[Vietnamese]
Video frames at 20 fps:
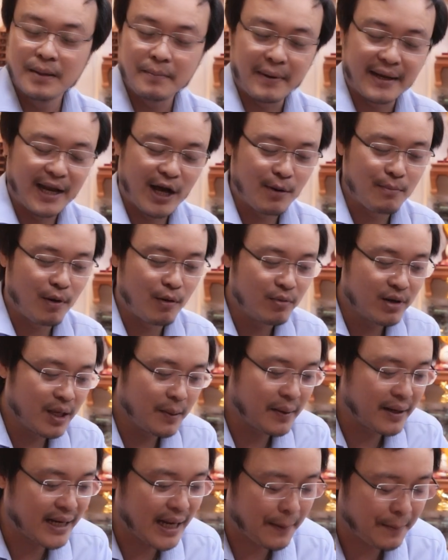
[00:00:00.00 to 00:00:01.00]
bạn đào móng, khi
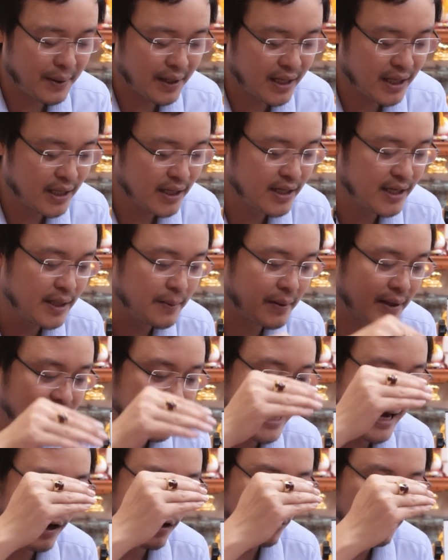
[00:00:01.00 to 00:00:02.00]
bạn nạp địa khí, khi bạn
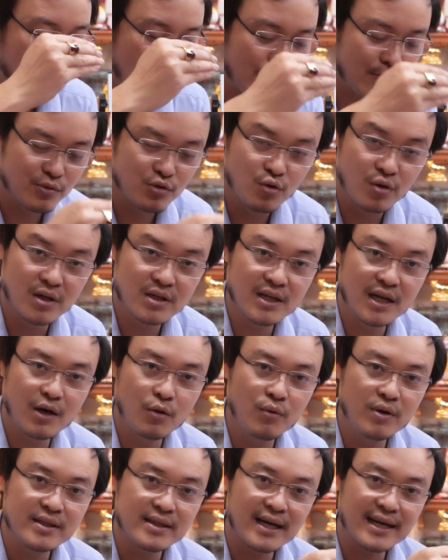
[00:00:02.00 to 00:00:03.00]
đào móng xuống nhá,
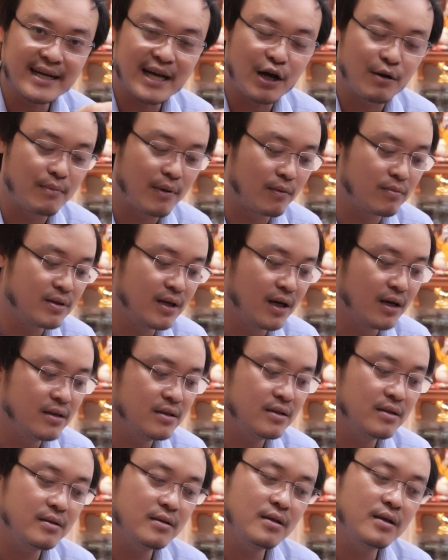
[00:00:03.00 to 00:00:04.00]
nguyên tắc đào móng nhá,
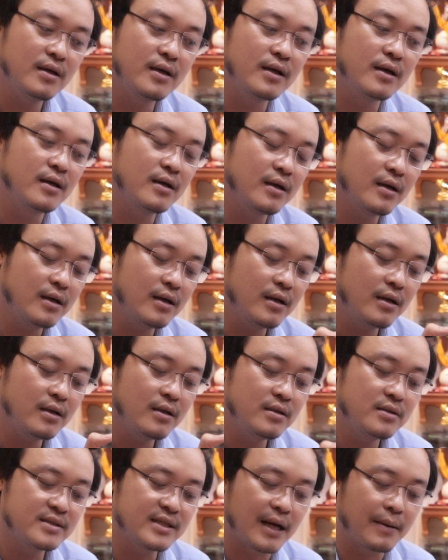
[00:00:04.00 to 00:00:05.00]

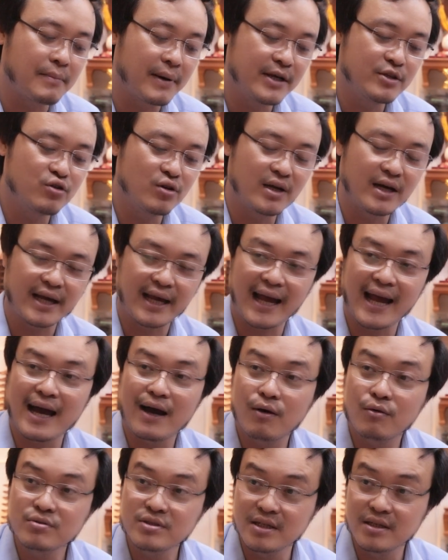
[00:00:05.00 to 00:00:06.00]
chẳng may chỗ là cái
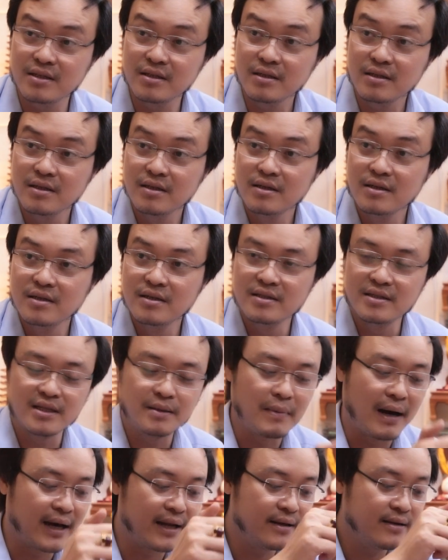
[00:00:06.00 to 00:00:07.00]
ao gì thì
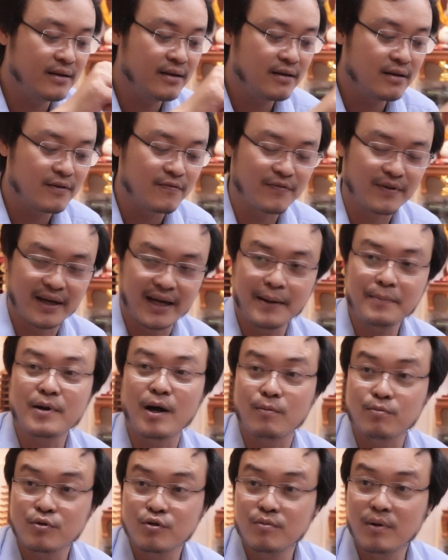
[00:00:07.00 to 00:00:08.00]
bạn phải ép
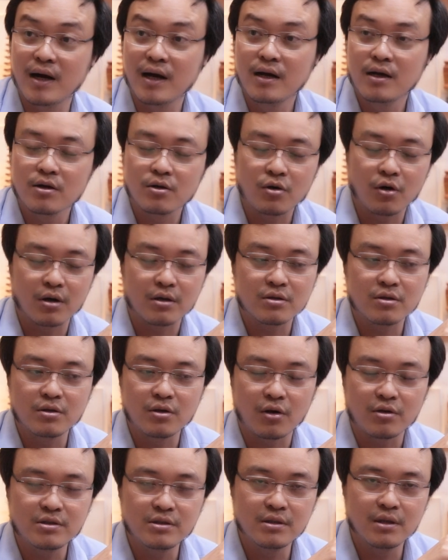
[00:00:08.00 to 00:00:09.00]
cọc, đúng không ạ? Còn tôi
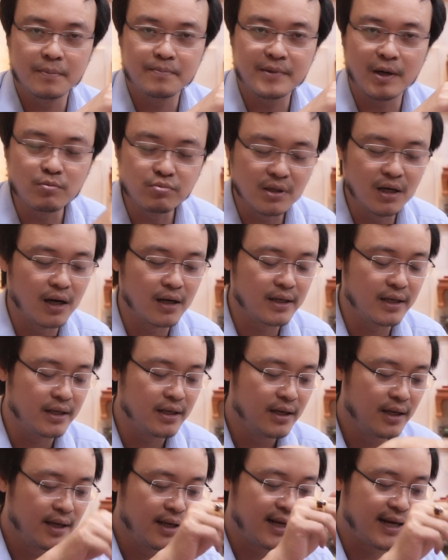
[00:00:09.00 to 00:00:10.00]
nói trường hợp thông thường đi
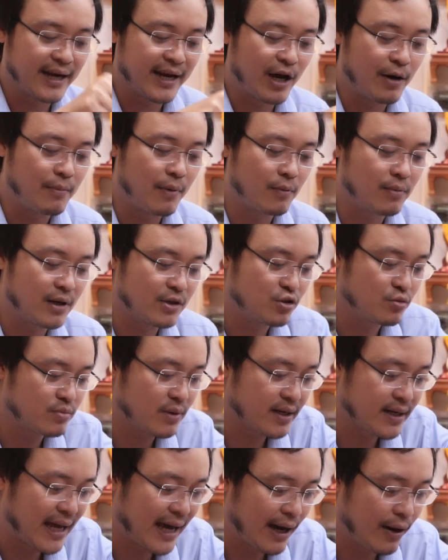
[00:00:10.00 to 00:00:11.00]
là đào móng là chúng
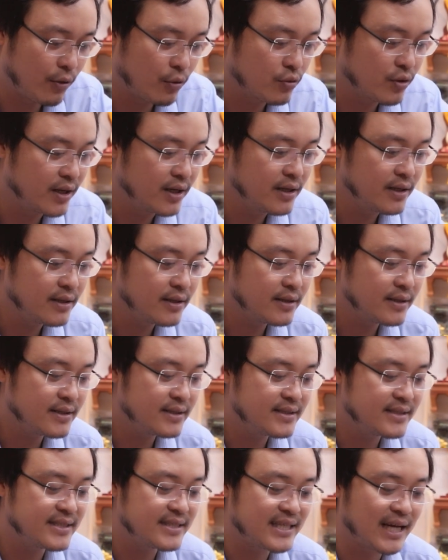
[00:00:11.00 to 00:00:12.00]
ta đào đến
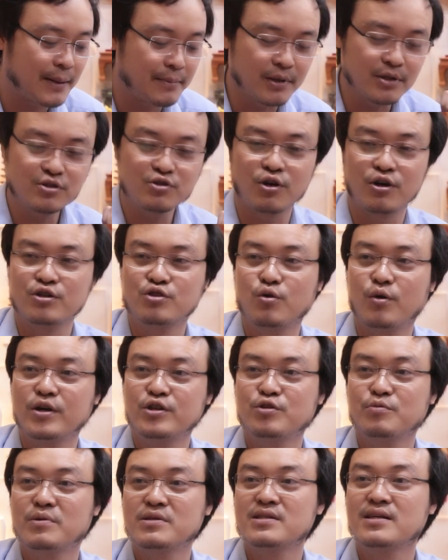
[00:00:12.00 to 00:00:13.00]
chạm đất sỏi rồi
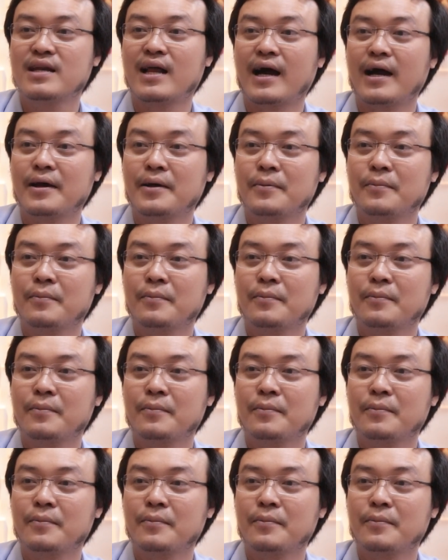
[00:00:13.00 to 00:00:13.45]
chúng ta dừng lại.